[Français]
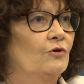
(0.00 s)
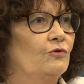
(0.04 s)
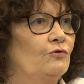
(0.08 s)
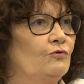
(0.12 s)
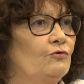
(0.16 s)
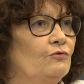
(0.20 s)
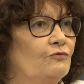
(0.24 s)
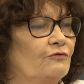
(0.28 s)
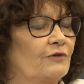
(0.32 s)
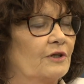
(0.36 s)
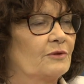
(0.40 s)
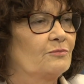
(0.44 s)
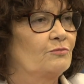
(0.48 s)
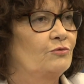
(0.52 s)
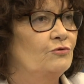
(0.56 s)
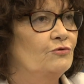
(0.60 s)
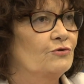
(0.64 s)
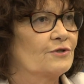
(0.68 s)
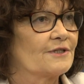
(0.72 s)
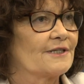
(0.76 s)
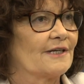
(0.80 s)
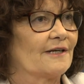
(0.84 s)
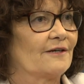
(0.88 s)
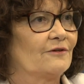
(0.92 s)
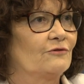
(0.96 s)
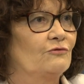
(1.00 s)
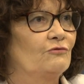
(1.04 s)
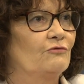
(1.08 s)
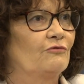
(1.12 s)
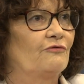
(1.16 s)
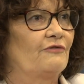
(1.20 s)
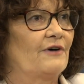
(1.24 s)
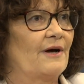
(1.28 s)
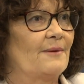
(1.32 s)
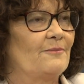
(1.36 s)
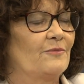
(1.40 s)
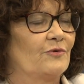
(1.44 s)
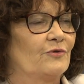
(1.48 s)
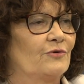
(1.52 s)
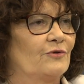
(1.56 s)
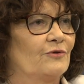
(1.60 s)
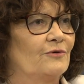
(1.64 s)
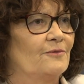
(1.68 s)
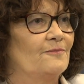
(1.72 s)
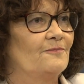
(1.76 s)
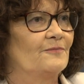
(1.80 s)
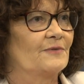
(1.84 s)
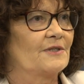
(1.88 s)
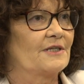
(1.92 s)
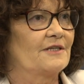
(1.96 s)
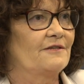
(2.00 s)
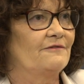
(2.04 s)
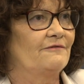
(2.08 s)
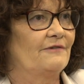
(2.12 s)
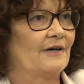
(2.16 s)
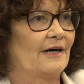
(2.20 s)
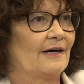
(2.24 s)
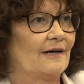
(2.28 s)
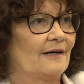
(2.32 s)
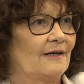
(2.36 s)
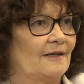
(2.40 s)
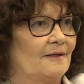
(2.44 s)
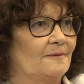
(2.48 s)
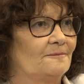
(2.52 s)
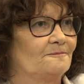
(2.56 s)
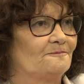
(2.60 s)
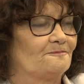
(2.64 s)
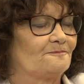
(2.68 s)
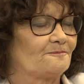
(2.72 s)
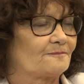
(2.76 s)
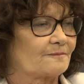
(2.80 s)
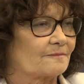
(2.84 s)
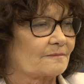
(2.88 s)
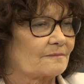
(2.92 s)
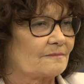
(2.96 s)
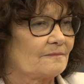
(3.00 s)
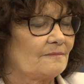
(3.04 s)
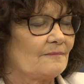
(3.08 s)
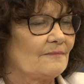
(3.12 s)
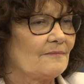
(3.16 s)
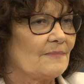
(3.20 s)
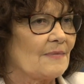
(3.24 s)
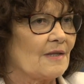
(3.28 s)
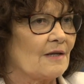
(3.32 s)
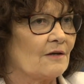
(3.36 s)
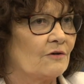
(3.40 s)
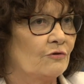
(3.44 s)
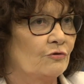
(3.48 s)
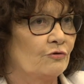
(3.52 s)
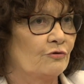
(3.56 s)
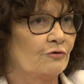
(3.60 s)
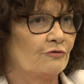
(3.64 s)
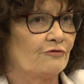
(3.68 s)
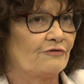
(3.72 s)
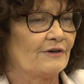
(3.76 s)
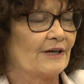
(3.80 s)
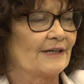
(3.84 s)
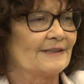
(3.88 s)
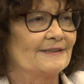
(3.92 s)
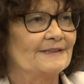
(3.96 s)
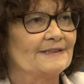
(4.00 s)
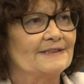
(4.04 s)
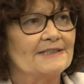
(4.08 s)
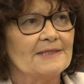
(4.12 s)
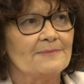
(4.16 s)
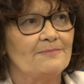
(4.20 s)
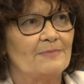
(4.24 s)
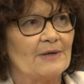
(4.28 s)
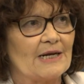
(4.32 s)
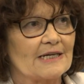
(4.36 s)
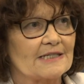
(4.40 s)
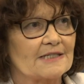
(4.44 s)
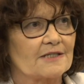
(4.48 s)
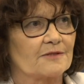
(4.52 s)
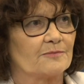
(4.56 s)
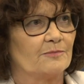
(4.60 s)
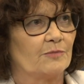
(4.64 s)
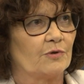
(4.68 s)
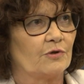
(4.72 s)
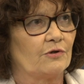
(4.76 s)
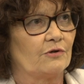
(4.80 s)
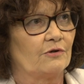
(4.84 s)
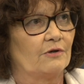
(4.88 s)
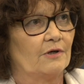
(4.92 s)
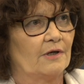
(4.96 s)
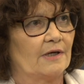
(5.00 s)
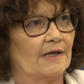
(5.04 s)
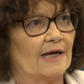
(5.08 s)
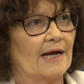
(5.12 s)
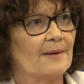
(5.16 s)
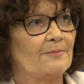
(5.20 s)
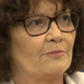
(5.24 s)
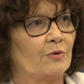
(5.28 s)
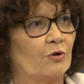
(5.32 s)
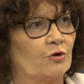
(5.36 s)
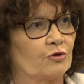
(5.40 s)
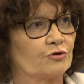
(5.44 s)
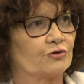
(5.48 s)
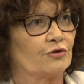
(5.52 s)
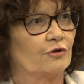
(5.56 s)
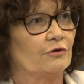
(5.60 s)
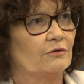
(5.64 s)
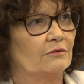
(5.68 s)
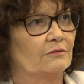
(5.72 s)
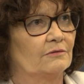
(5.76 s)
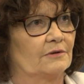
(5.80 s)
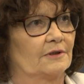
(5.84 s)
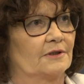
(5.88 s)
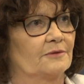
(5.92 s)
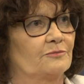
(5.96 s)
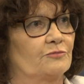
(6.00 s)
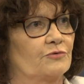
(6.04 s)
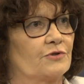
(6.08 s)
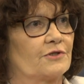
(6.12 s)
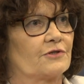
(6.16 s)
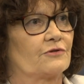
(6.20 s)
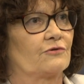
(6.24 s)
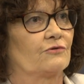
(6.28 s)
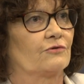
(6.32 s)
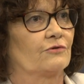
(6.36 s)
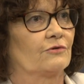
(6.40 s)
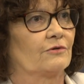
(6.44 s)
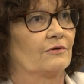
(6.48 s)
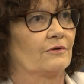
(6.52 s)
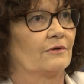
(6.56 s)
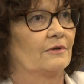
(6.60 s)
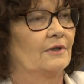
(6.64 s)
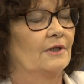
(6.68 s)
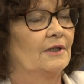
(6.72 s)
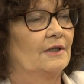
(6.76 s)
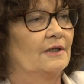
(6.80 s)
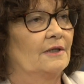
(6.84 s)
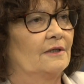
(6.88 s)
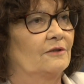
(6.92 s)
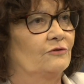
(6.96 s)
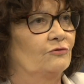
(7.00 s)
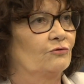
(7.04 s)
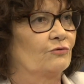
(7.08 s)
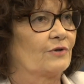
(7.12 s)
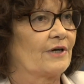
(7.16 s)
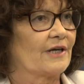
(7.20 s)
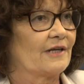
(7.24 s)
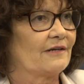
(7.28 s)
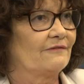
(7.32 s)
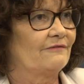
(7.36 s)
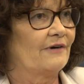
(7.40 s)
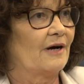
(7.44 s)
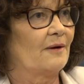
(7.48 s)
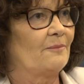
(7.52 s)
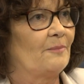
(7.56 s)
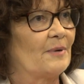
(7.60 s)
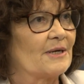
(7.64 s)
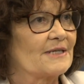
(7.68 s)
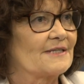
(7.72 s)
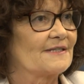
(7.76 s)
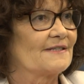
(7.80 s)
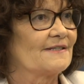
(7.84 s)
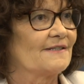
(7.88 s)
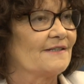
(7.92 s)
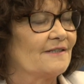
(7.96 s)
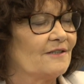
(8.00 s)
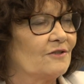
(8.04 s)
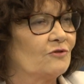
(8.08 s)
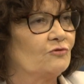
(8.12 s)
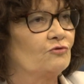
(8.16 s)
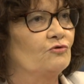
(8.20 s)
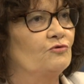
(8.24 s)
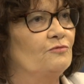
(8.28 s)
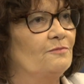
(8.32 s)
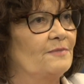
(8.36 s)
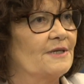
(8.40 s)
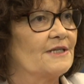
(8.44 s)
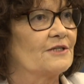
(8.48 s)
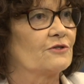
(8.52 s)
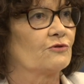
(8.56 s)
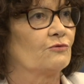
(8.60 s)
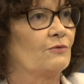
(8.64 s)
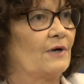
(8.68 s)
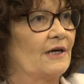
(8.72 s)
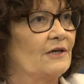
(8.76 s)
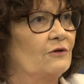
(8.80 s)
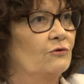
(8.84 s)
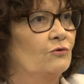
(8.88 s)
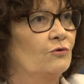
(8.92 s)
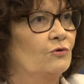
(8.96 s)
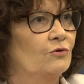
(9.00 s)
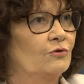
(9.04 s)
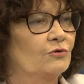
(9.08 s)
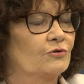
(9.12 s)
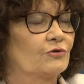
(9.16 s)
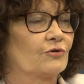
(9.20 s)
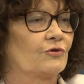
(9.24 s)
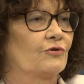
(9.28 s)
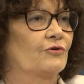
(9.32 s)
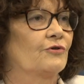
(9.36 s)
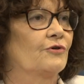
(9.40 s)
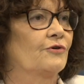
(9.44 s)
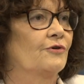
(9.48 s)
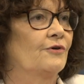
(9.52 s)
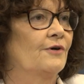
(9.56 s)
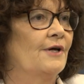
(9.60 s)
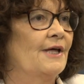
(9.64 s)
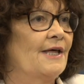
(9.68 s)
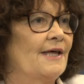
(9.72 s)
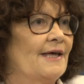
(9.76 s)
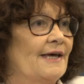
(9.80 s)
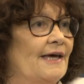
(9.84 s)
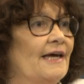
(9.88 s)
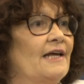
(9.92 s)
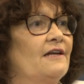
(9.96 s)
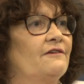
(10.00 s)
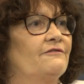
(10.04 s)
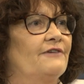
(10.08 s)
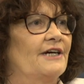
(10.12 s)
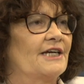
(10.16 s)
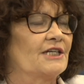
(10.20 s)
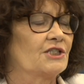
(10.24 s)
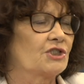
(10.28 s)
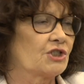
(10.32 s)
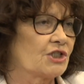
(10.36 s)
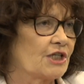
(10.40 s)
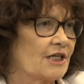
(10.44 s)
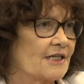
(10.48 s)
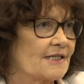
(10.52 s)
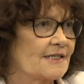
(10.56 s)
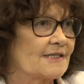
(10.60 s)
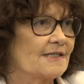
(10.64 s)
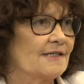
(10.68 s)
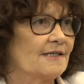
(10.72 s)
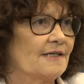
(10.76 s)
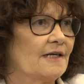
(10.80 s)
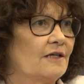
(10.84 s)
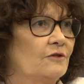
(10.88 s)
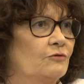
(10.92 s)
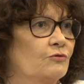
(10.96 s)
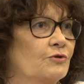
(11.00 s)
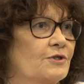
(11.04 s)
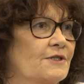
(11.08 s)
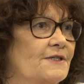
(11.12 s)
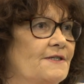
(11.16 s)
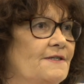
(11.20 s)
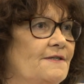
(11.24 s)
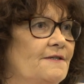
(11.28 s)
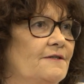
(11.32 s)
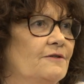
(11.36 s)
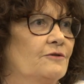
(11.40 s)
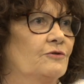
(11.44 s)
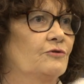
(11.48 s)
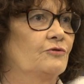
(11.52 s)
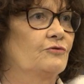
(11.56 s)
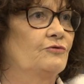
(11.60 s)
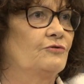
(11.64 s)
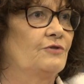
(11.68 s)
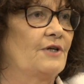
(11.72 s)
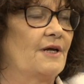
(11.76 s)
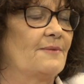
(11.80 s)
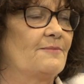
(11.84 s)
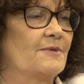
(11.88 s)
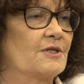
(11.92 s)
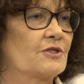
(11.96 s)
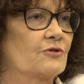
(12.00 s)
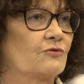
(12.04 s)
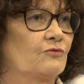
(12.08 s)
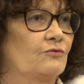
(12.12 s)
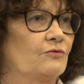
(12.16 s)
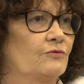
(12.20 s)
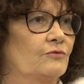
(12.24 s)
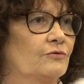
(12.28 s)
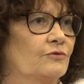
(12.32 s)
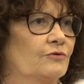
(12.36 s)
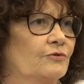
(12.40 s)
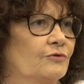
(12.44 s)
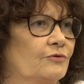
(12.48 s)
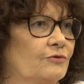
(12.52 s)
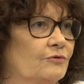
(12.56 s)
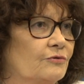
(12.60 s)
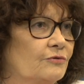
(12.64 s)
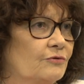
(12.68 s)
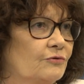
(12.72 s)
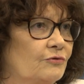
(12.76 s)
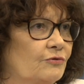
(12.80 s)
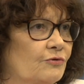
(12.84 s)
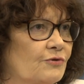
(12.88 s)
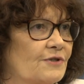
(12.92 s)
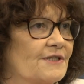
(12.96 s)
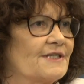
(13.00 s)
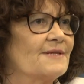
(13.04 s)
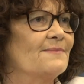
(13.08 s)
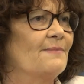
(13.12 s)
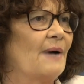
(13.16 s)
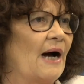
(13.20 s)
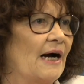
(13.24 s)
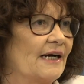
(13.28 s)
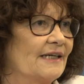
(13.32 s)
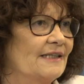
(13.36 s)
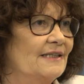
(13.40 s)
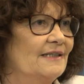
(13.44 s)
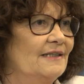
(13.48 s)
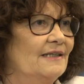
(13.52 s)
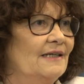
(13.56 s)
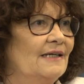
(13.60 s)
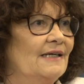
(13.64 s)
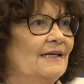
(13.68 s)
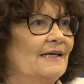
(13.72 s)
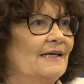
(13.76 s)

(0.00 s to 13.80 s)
une fois de plus, hein, une femme qui va euh, faire des déplacements importants, hein, puisque donc elle va passer d'une maison à l'autre, euh, elle va être chassée, elle aussi, euh, de la maison de ses maris,